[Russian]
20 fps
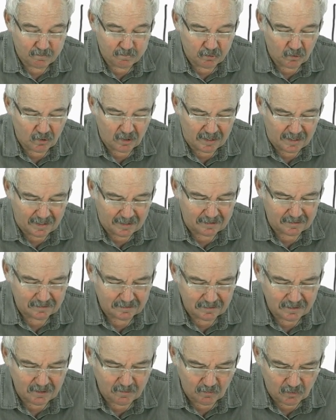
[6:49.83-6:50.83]
поле
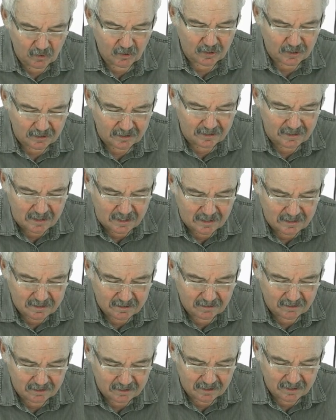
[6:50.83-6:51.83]
не может
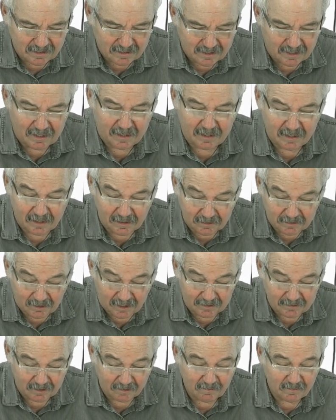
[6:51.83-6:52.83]
действовать на заряд,
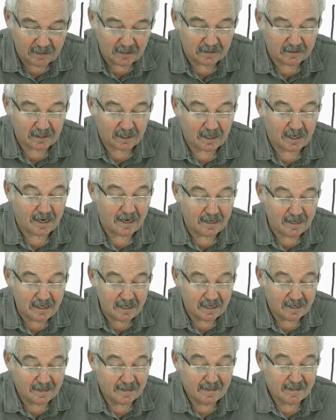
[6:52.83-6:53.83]
атом
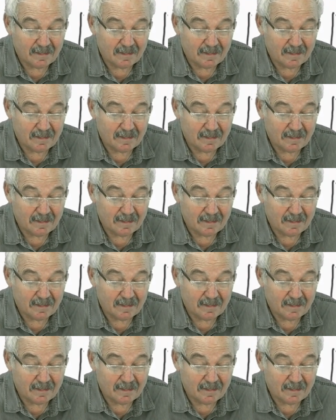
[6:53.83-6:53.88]
нейтральный.